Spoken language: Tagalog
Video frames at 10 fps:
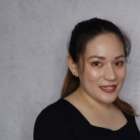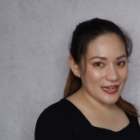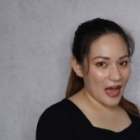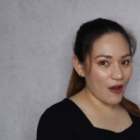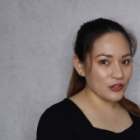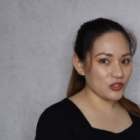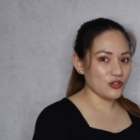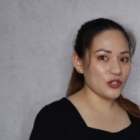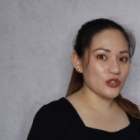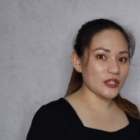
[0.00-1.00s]
sa house
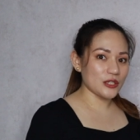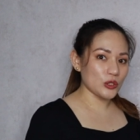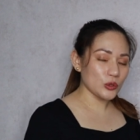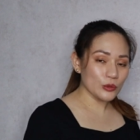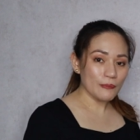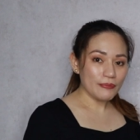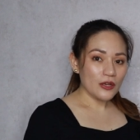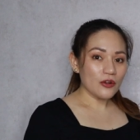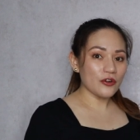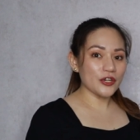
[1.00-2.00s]
nyo, you can do
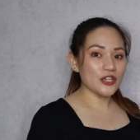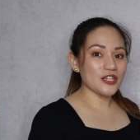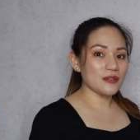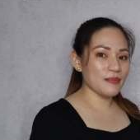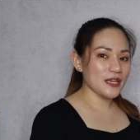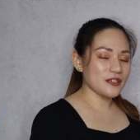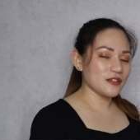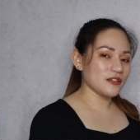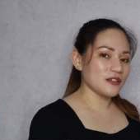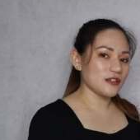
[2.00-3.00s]
or you can make
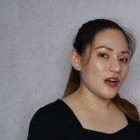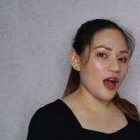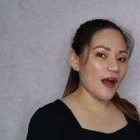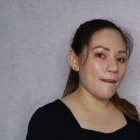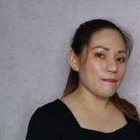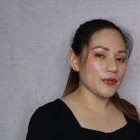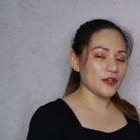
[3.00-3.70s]
your um,